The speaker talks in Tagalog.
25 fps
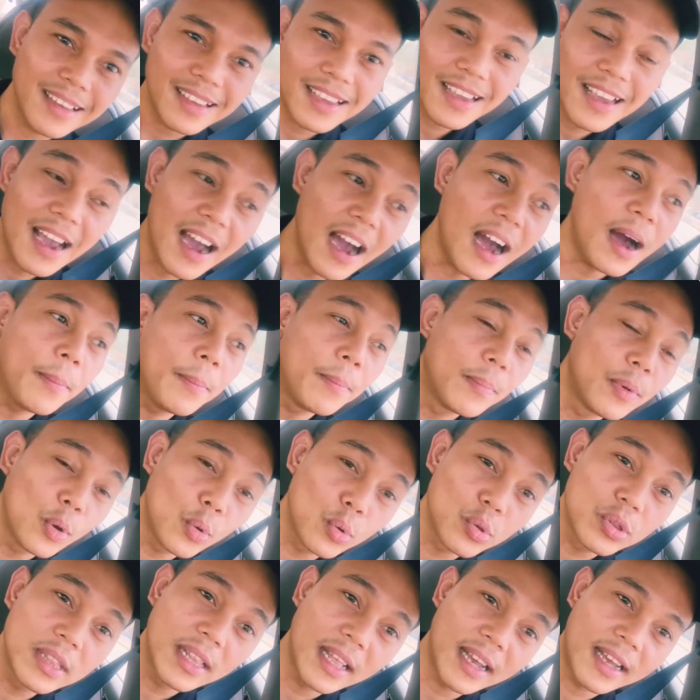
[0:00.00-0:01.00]

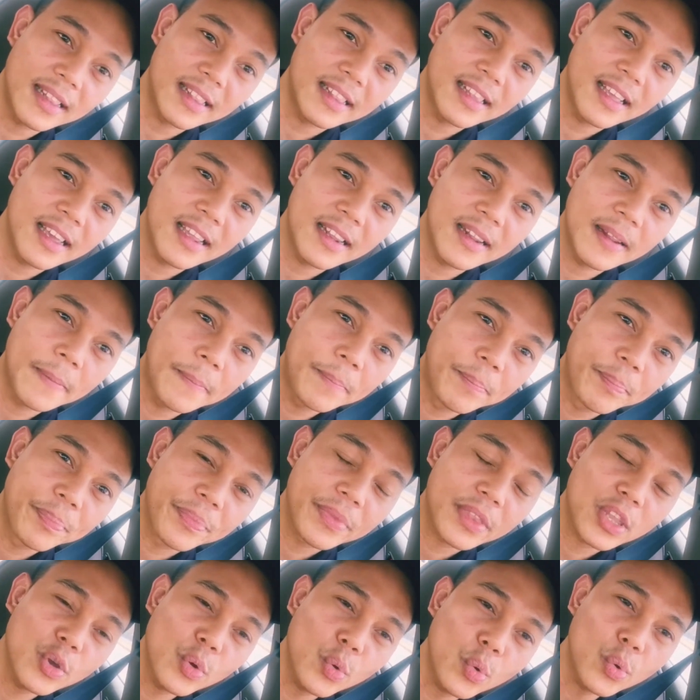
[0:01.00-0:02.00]
i-upload natin
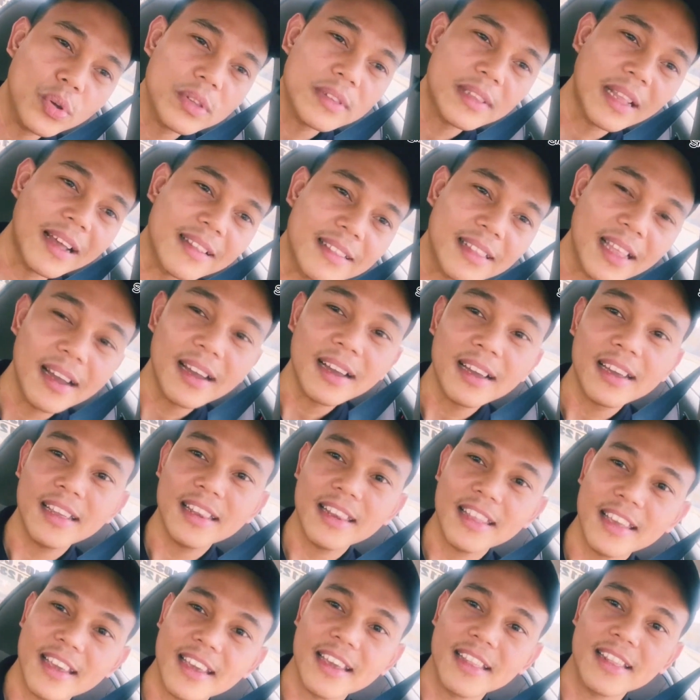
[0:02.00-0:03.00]
yung
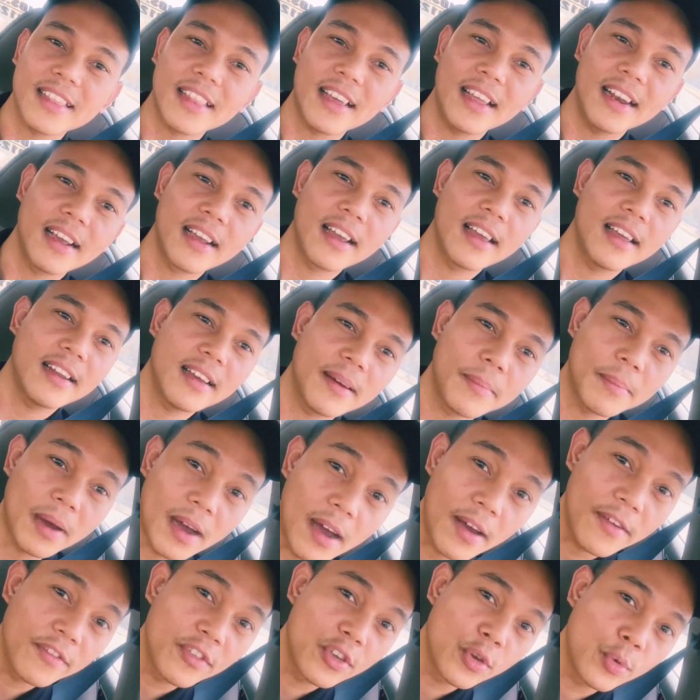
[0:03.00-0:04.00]
tatangkilikin talaga ng
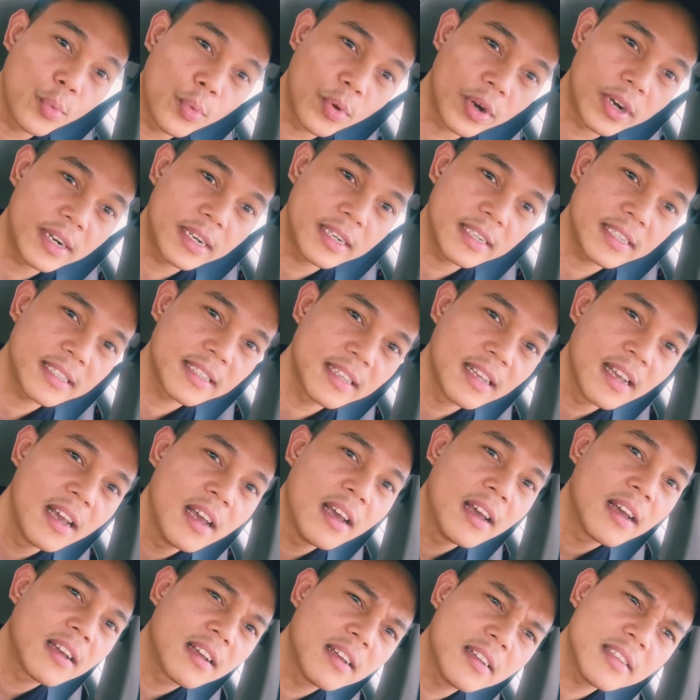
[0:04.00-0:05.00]
mga viewers.
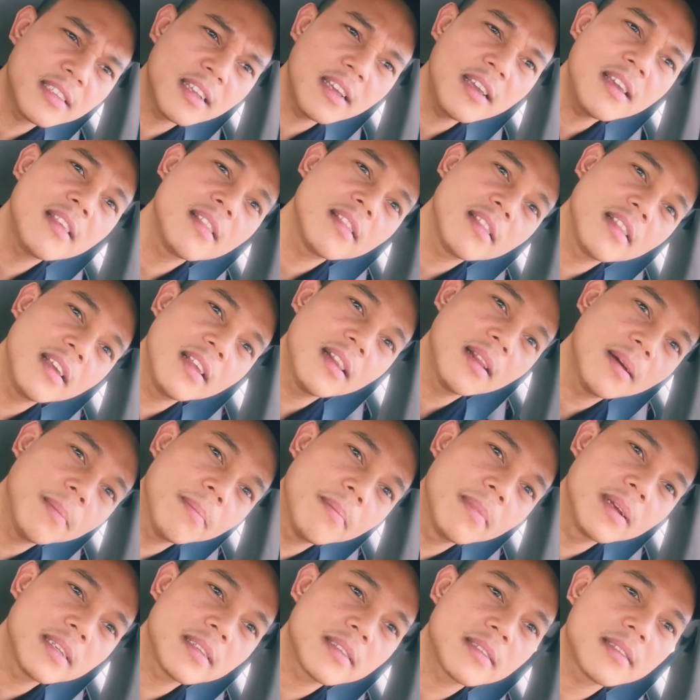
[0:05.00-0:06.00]
Kasi hindi
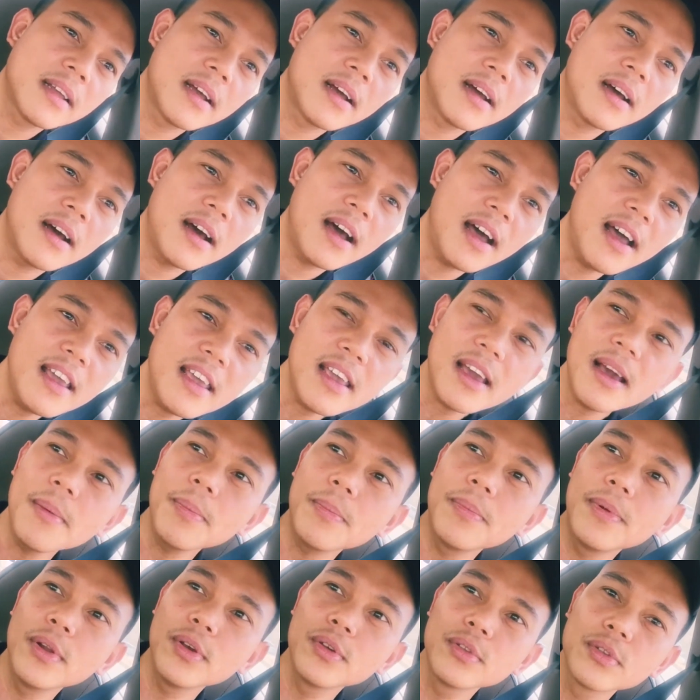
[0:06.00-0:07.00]
lang basta, I
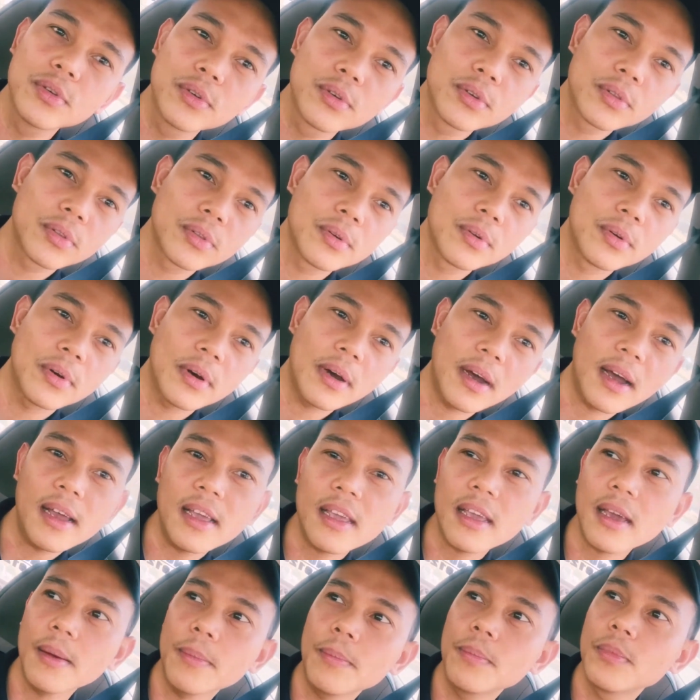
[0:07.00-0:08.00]
upload ko to,
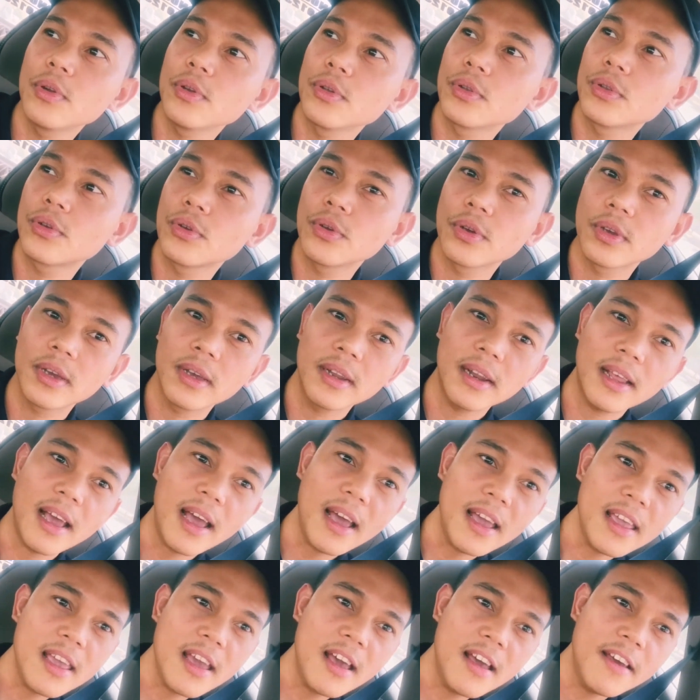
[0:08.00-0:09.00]
I upload ko yan,
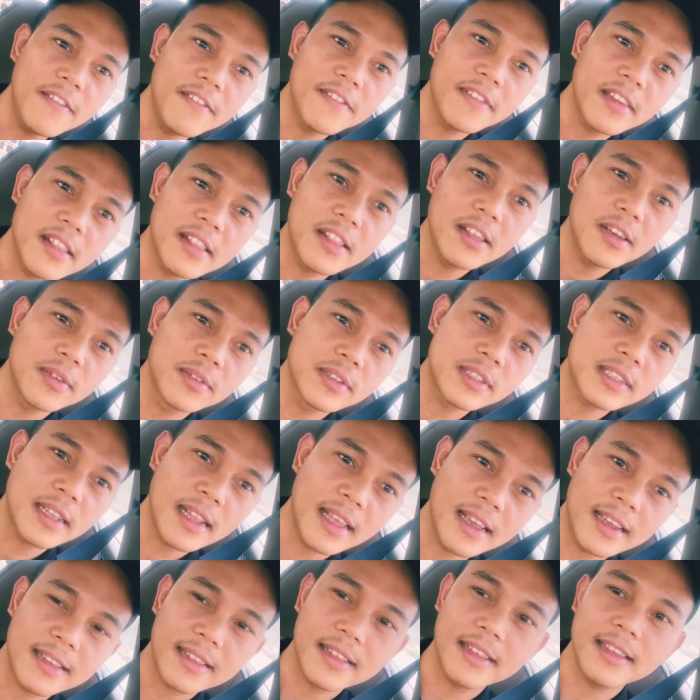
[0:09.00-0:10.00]
I have videos
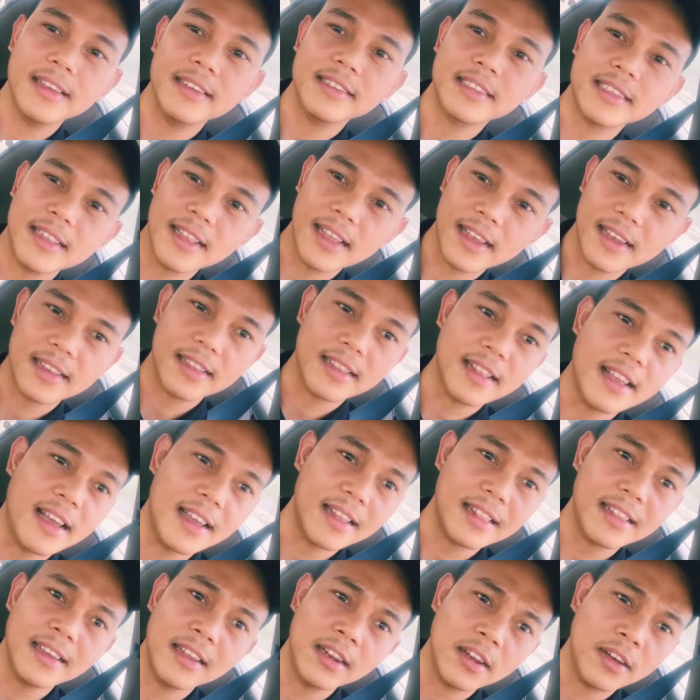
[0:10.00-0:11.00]
like this, like
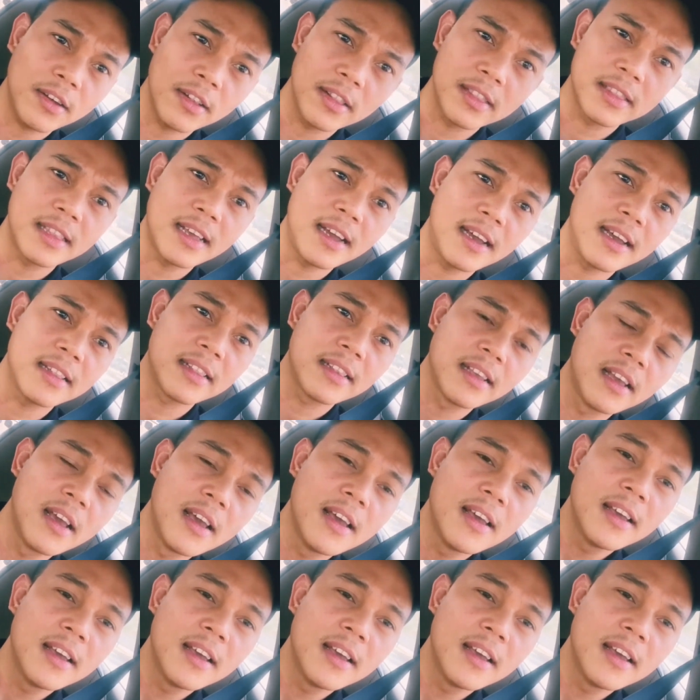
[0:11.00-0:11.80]
that, and all that.